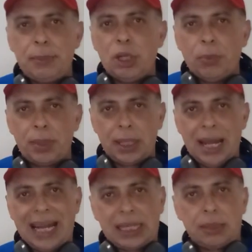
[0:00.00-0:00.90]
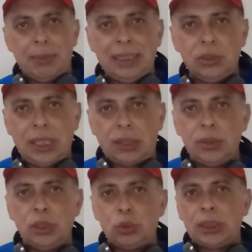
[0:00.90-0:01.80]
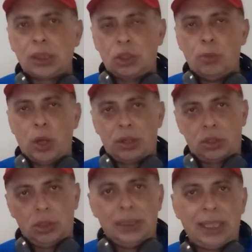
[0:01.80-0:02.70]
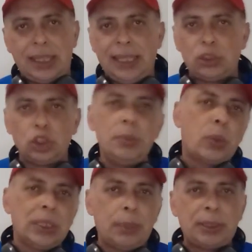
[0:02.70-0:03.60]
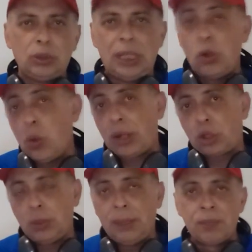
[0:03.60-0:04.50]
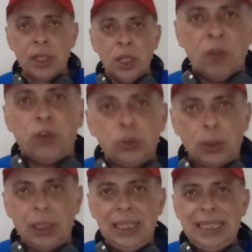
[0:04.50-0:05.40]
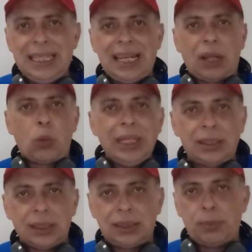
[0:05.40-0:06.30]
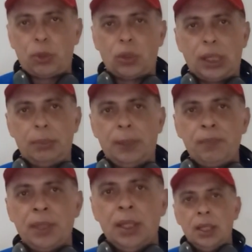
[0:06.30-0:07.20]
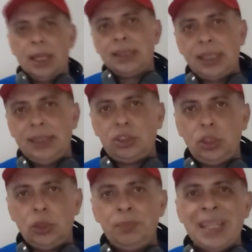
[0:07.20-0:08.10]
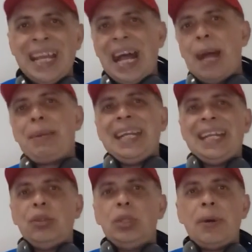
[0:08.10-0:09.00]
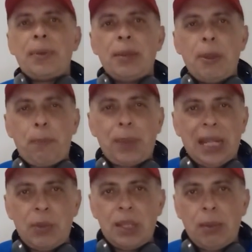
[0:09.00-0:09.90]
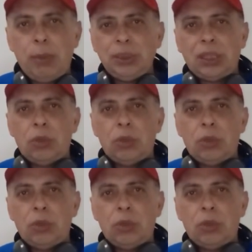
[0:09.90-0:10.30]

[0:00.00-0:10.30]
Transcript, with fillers: Mi nombre, es Armando Naranjo, en Twitter como arroba naranjazos, mi cuenta personal o arroba Fútbol en línea, la cuenta de este programa. En esta edición, a manera de una breve previa, vamos a